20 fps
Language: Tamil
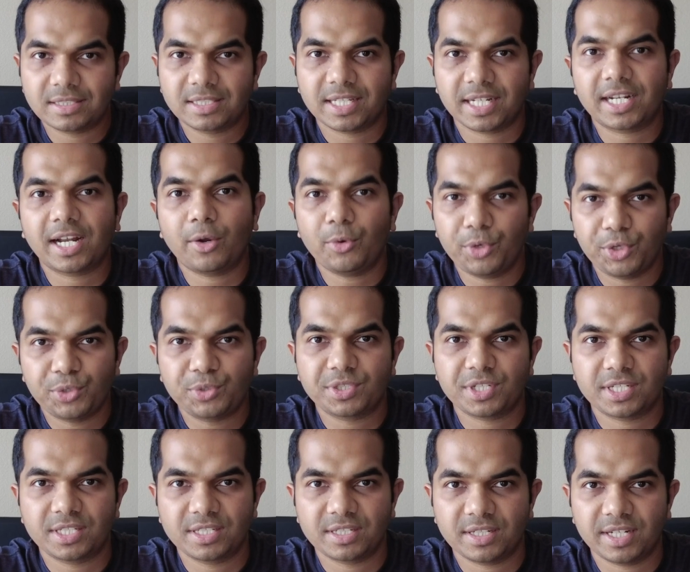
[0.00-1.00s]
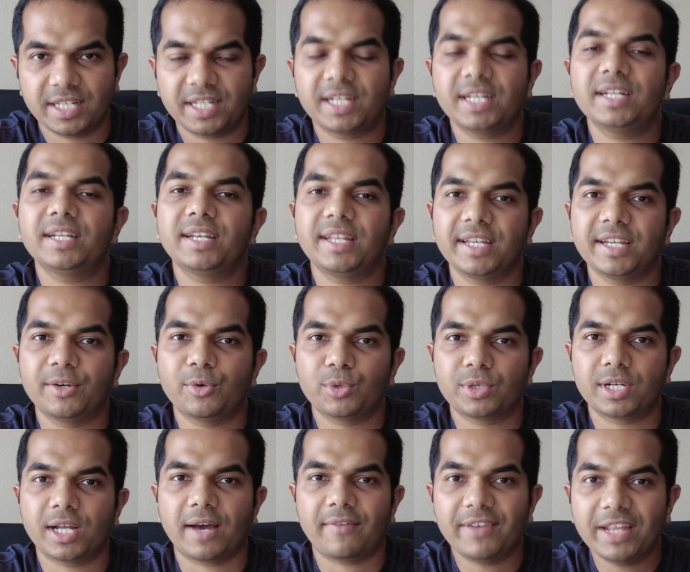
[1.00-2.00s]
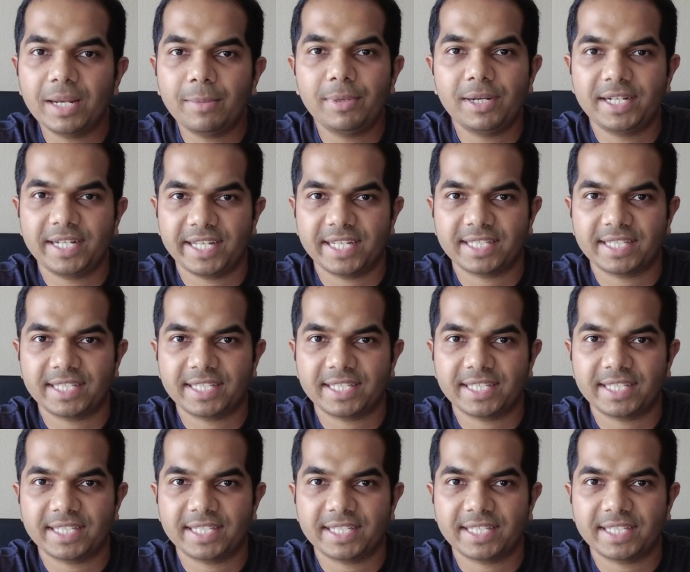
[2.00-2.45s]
செக் அவுட் யூசர் ஜேர்னிக்கு நீங்கள் ஒரு அவைலபிலிட்டி